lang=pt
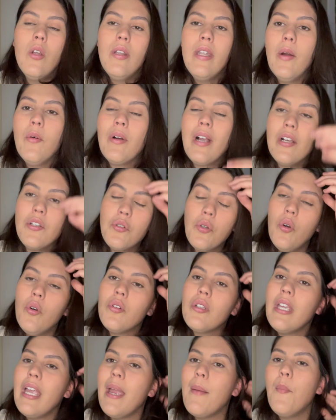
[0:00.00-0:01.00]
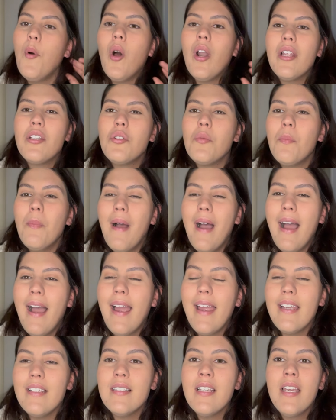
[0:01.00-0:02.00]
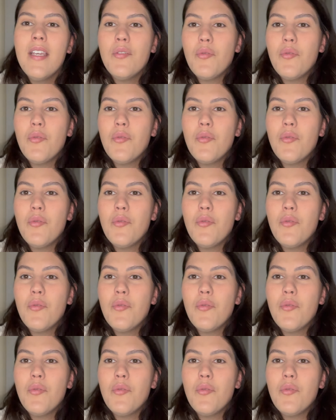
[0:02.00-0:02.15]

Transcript: né, um cachorro que rebola demais.